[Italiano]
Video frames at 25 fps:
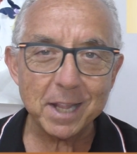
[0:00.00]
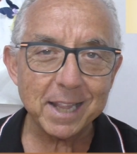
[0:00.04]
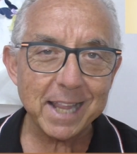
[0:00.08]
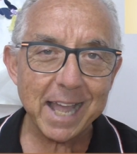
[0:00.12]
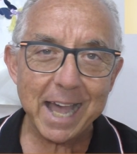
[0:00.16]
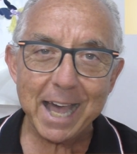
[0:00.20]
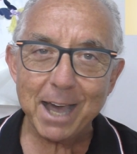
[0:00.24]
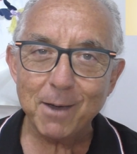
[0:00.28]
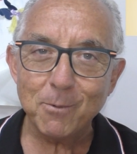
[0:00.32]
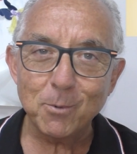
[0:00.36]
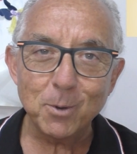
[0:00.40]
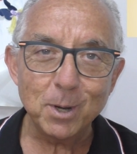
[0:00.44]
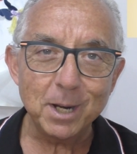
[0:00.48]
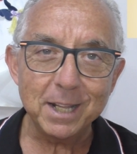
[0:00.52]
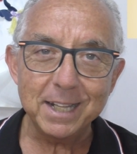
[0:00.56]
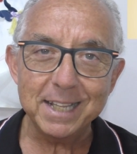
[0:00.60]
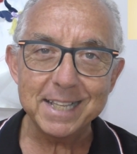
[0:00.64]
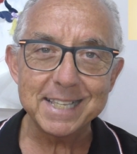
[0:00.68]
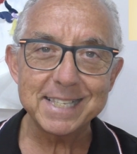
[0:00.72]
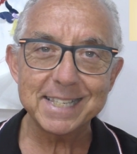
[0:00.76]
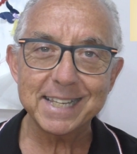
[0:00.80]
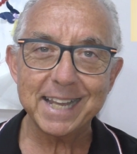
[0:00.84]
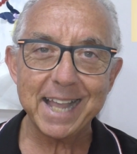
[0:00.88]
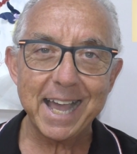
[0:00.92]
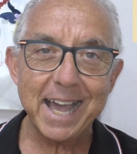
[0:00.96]
tavoli di
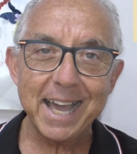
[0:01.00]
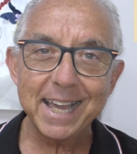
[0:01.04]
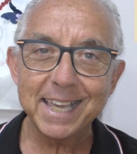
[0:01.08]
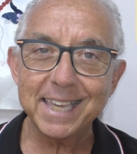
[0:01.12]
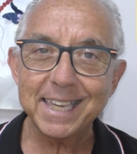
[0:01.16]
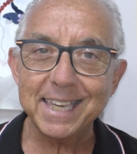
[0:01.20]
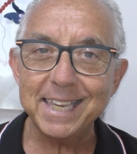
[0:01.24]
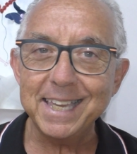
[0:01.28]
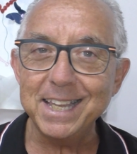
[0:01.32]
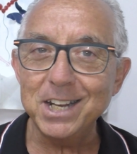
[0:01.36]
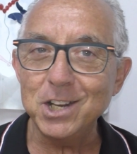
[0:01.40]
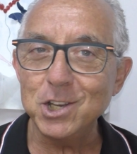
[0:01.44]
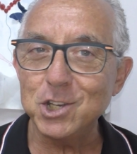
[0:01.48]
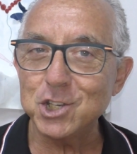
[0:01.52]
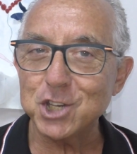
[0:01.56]
scacchi in